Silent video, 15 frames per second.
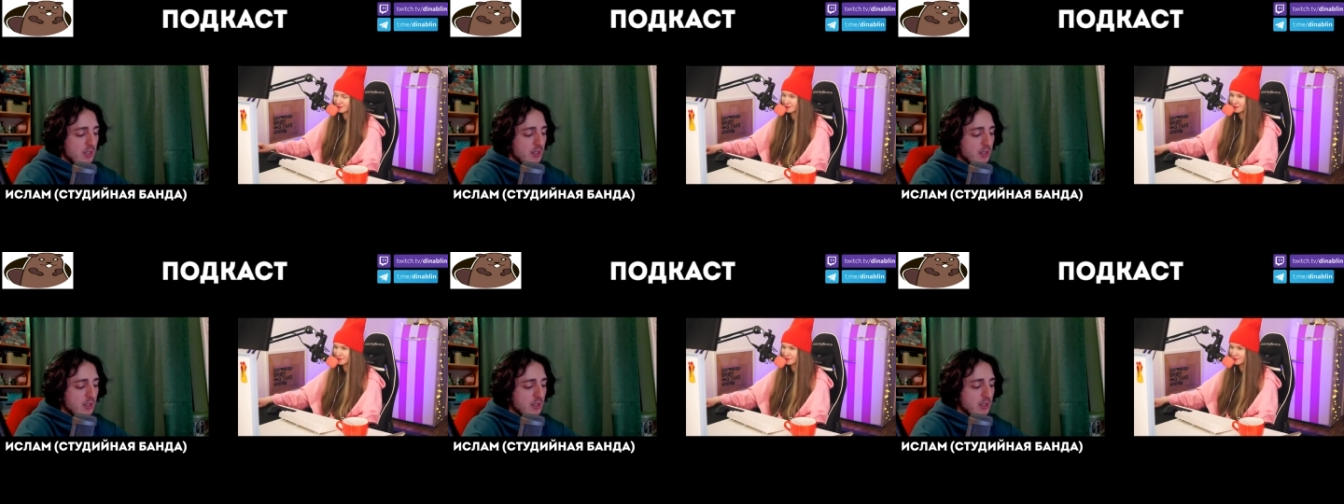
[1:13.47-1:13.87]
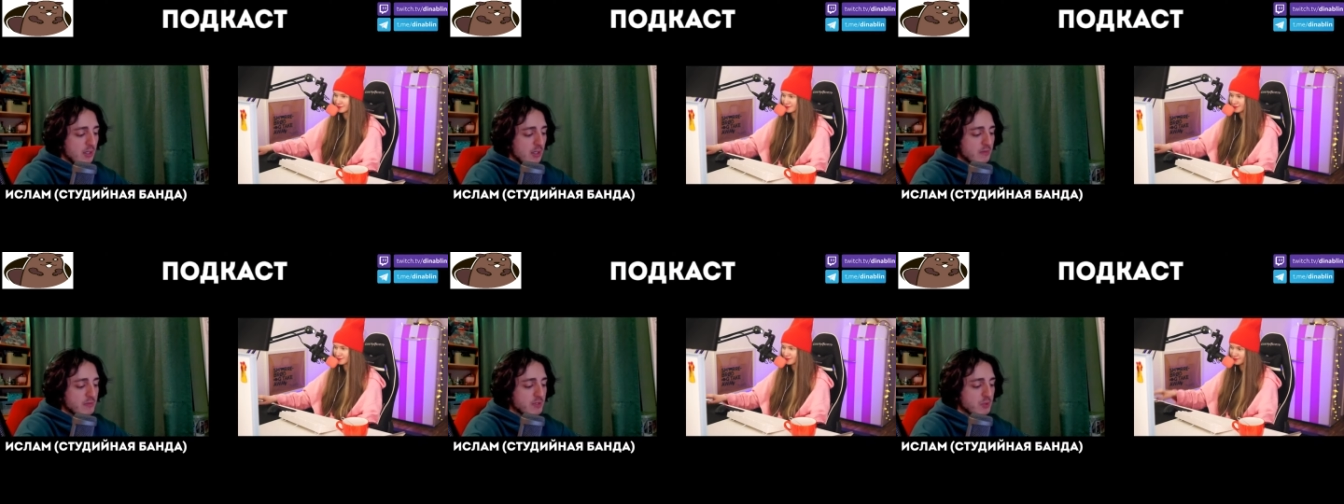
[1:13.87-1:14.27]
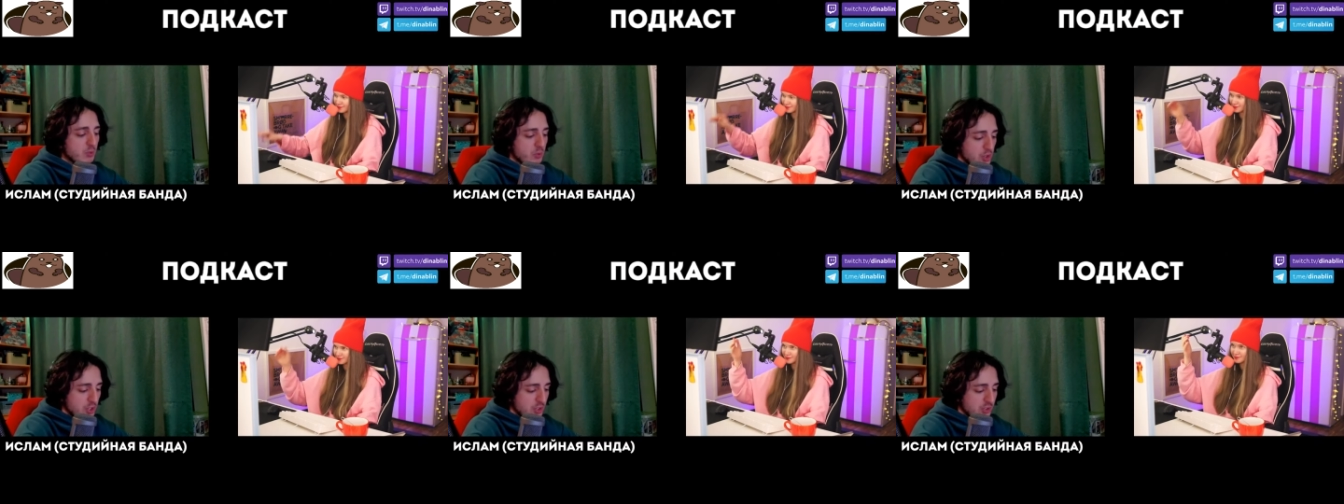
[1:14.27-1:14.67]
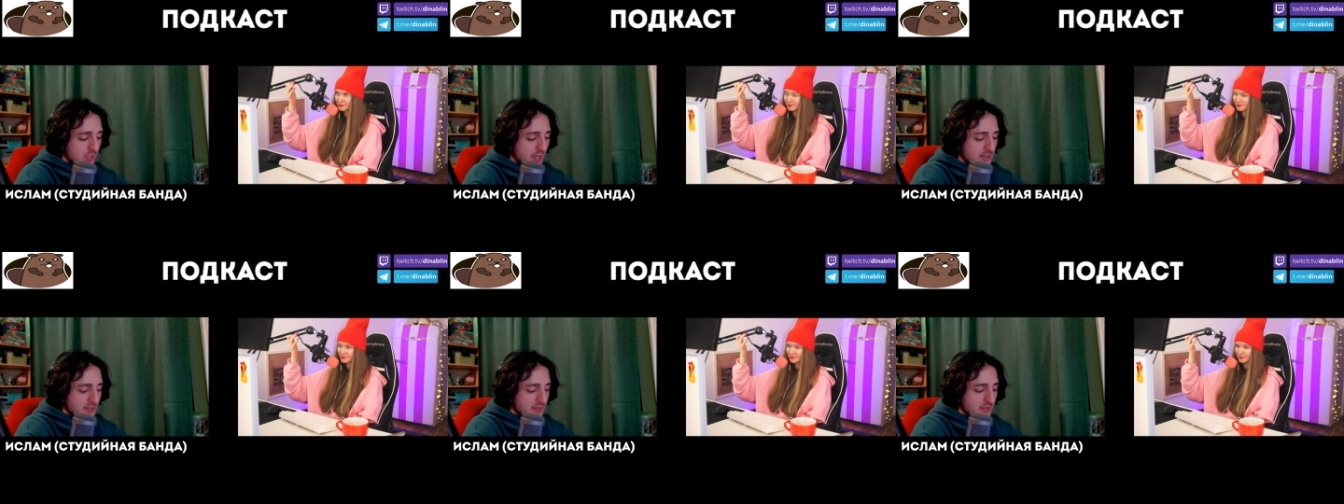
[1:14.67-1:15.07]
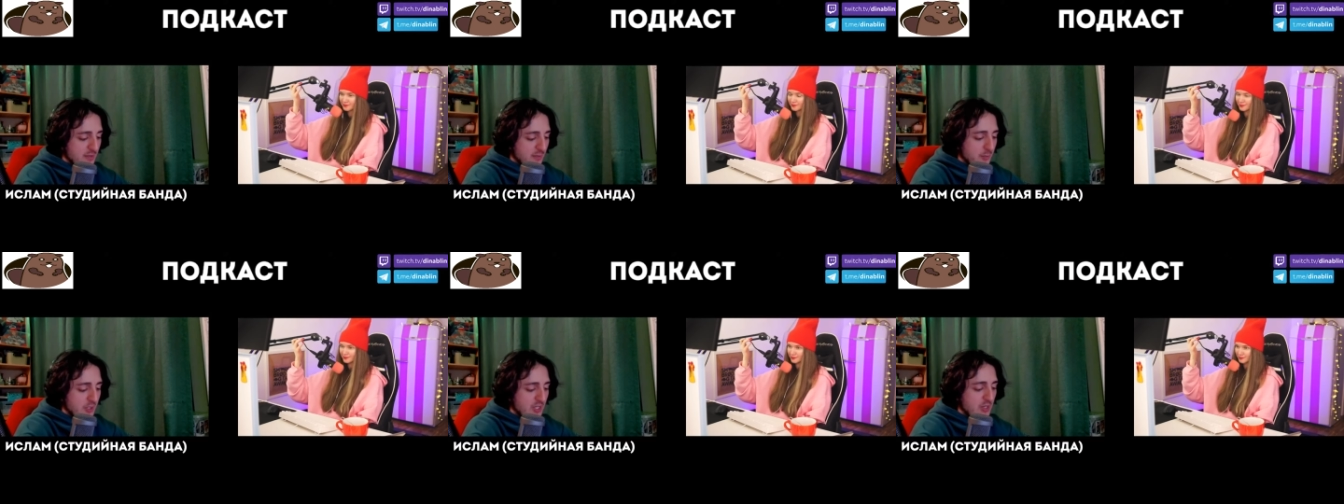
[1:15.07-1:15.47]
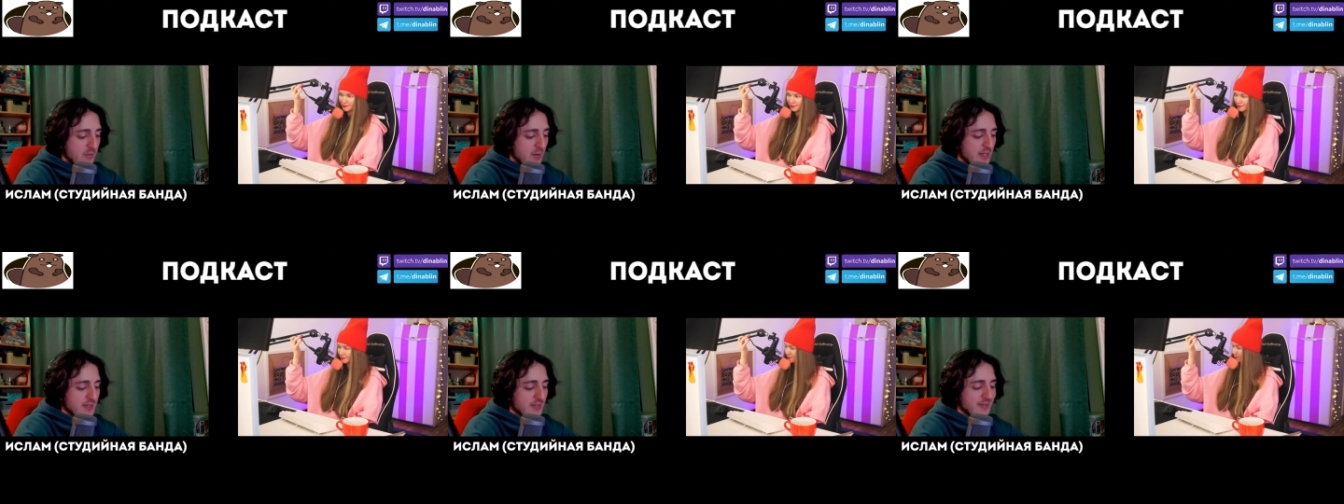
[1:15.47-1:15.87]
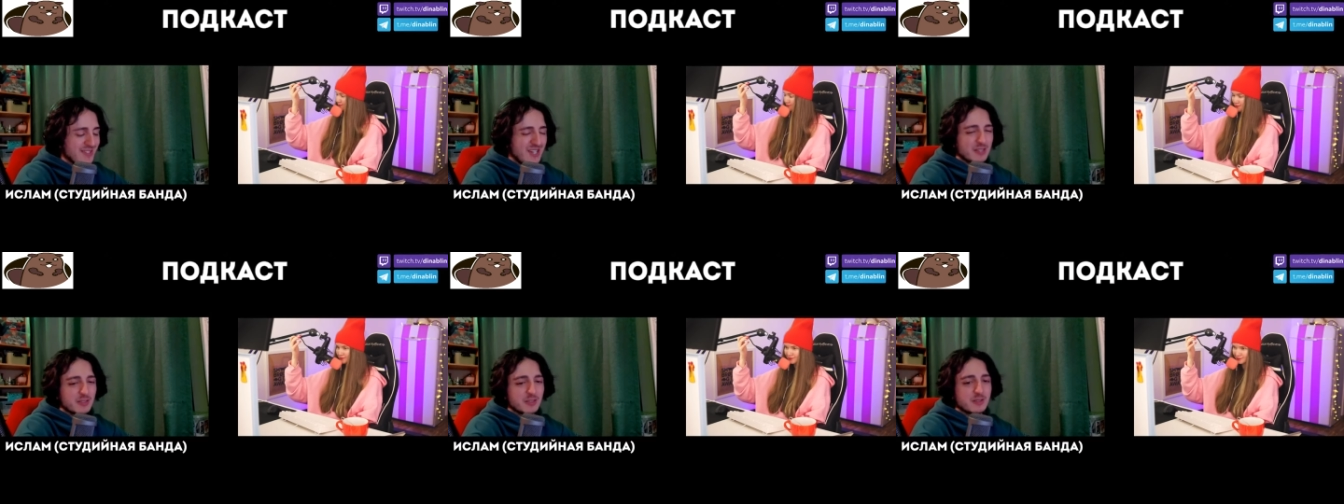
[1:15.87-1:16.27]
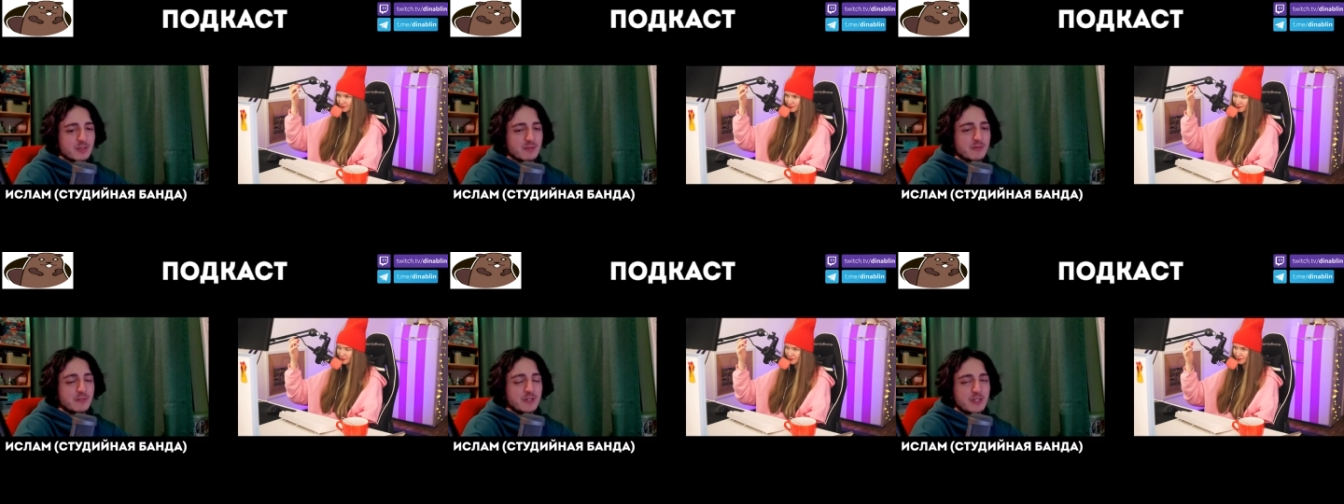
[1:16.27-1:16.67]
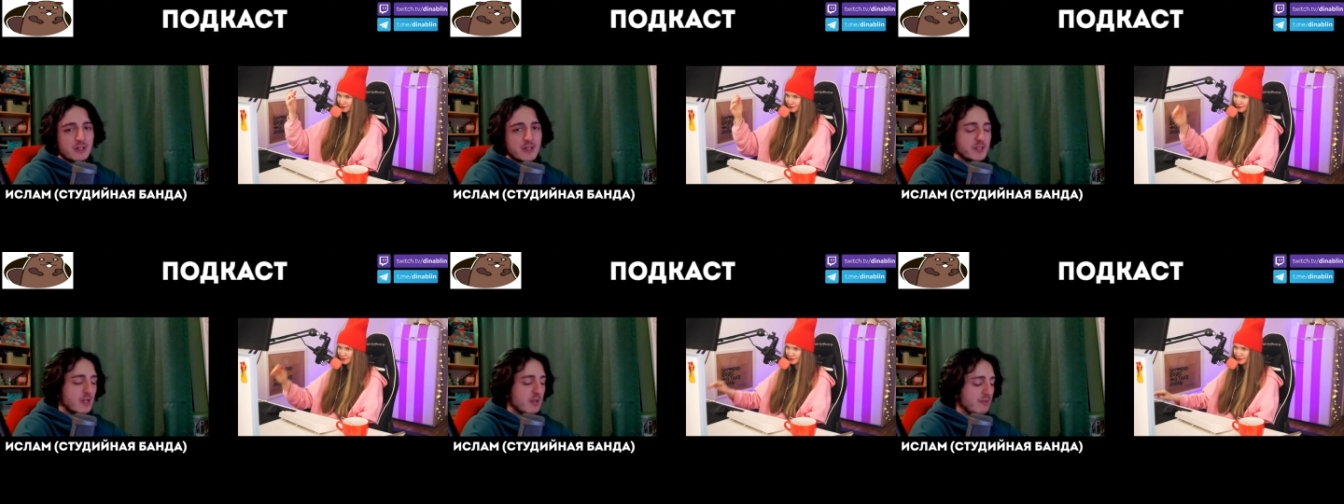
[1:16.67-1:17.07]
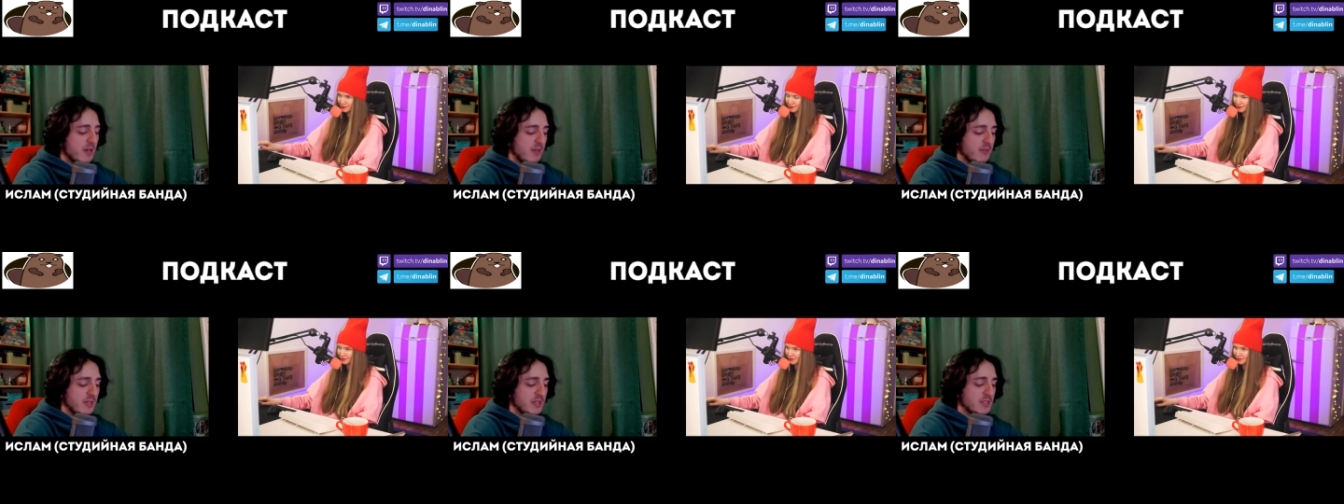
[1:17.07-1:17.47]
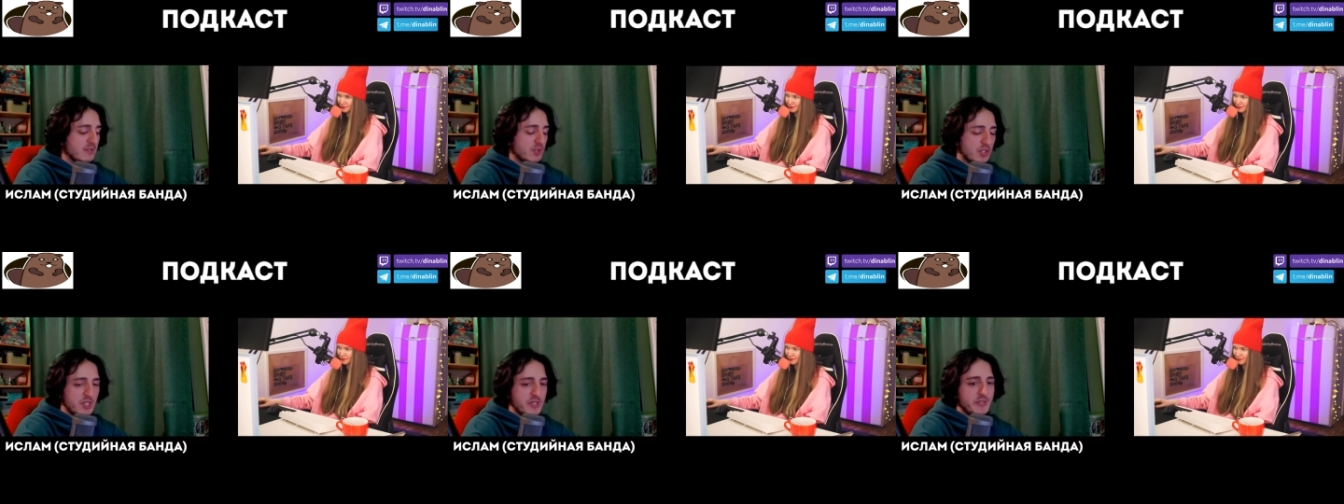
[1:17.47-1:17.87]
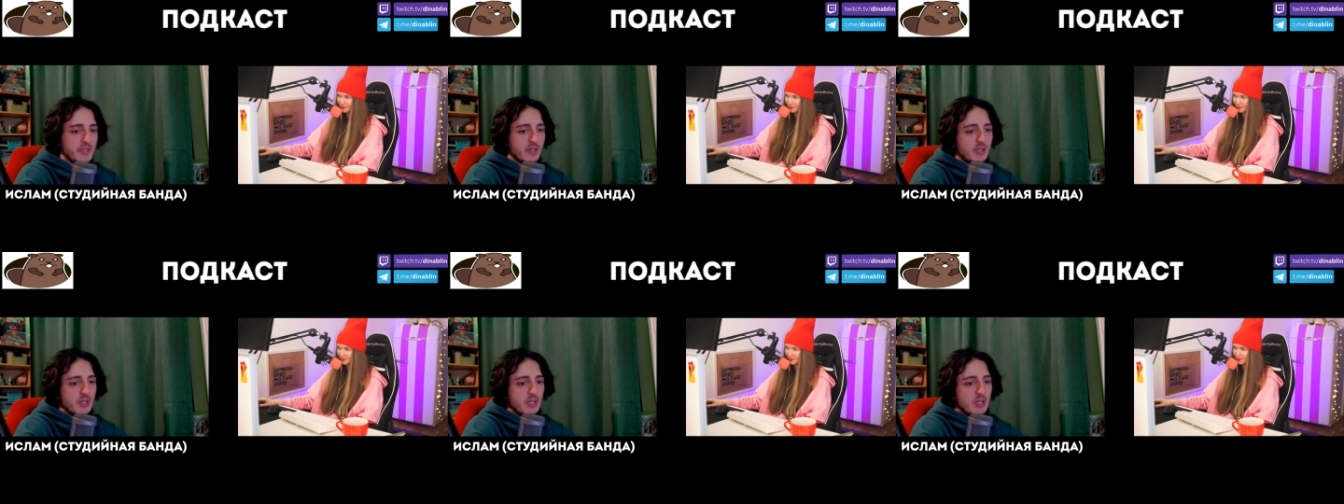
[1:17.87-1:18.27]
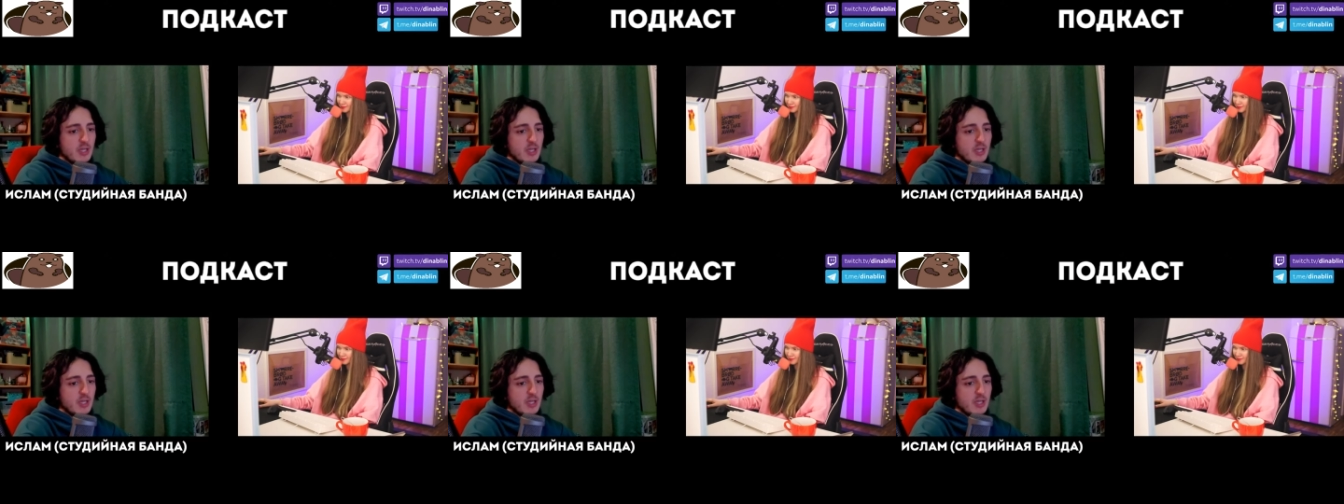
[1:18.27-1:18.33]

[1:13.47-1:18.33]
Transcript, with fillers: э, вслух читать, понимать, как вы разговариваете в жизни,